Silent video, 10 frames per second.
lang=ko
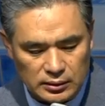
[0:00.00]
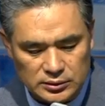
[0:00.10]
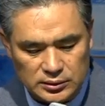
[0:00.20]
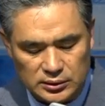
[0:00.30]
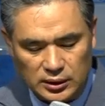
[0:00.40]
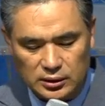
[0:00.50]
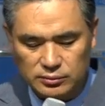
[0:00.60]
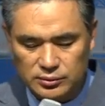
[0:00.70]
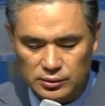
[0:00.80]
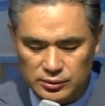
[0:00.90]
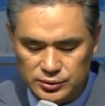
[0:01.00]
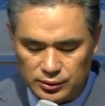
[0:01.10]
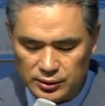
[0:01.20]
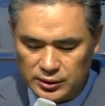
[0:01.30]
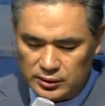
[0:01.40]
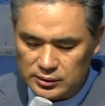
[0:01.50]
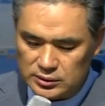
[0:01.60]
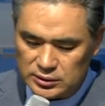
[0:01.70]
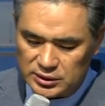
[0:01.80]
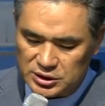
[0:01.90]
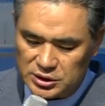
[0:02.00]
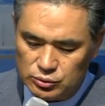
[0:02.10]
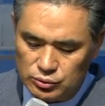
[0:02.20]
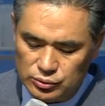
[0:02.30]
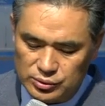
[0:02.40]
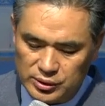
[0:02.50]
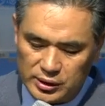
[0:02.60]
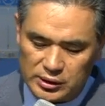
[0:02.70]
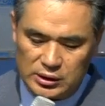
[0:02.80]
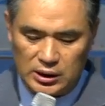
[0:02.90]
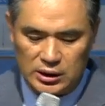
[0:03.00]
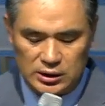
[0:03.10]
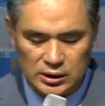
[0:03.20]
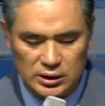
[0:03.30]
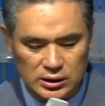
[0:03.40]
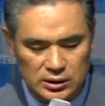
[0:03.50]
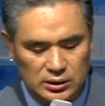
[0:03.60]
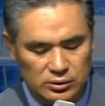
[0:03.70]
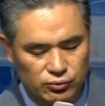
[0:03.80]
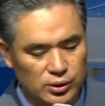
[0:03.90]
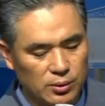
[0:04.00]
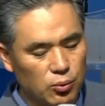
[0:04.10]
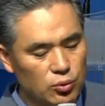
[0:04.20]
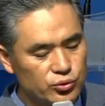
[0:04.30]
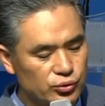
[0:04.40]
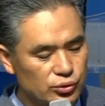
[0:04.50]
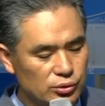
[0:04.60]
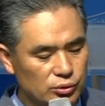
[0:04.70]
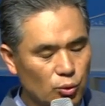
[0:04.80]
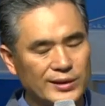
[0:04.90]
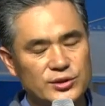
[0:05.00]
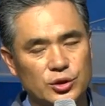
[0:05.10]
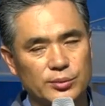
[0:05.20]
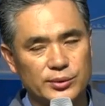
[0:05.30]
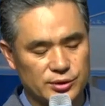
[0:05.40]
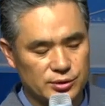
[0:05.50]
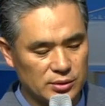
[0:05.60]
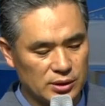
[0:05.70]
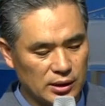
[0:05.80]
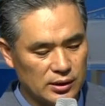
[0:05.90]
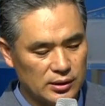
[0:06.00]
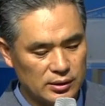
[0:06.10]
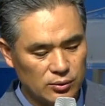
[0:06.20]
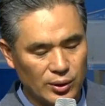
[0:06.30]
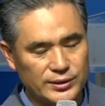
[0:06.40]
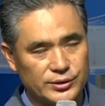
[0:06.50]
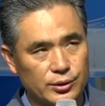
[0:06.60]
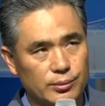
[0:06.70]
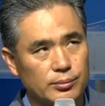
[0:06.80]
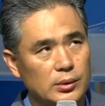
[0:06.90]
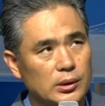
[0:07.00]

이제 내일부터 전개되는 이제 친구들의 이야기를 우리가 볼 수 있는 관점을 얻습니다. 관점.